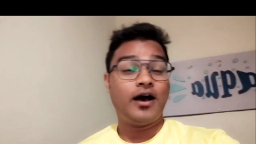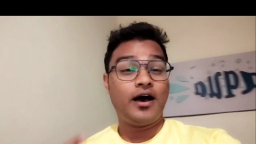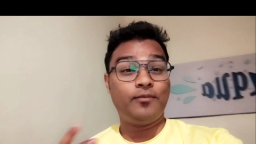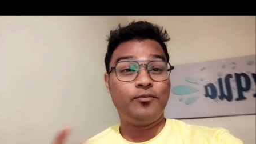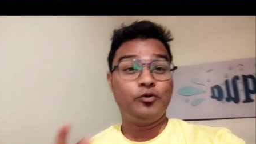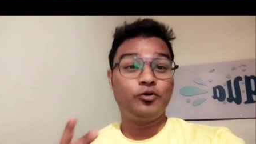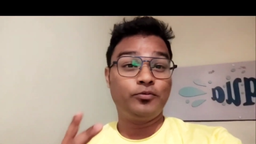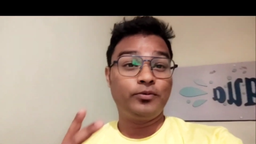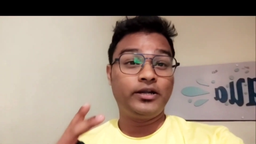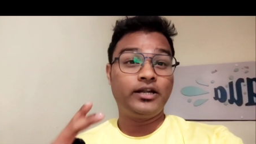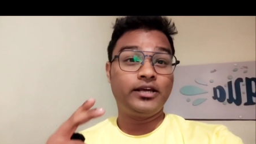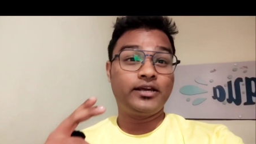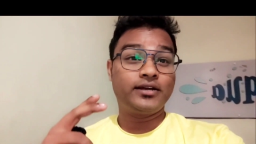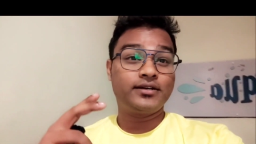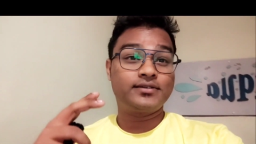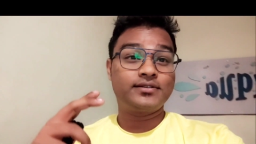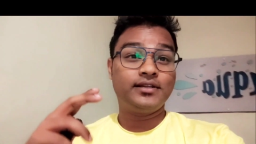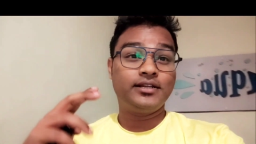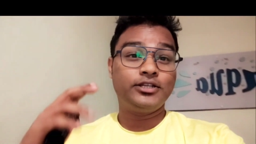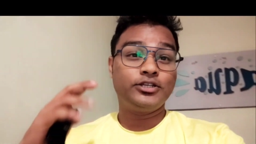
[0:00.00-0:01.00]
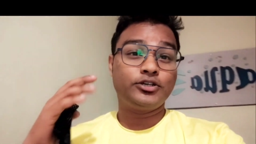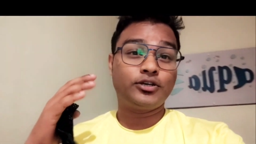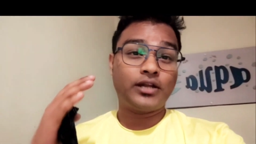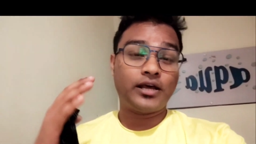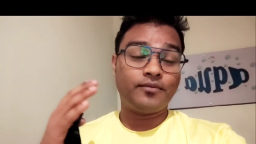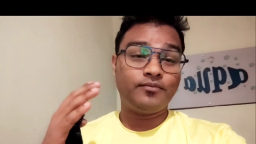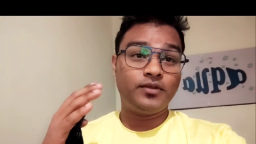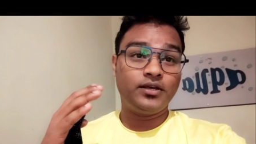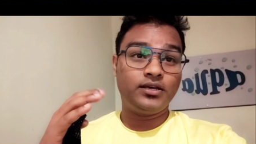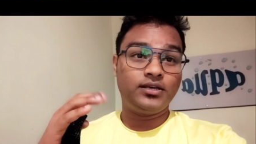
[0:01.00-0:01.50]
आप लोग भी टिकट्स लीजिए और
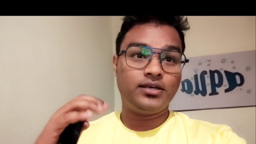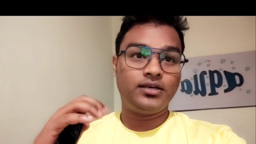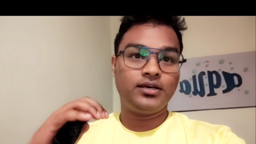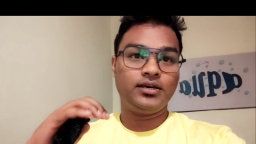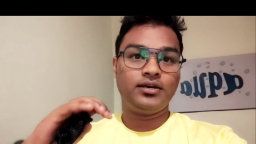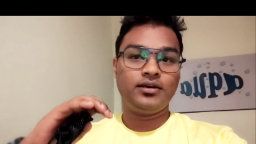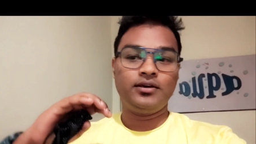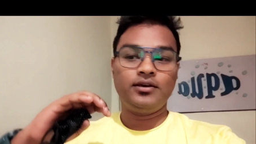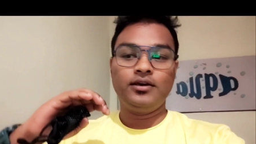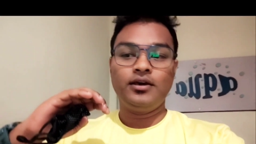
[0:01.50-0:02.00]
आप देखिए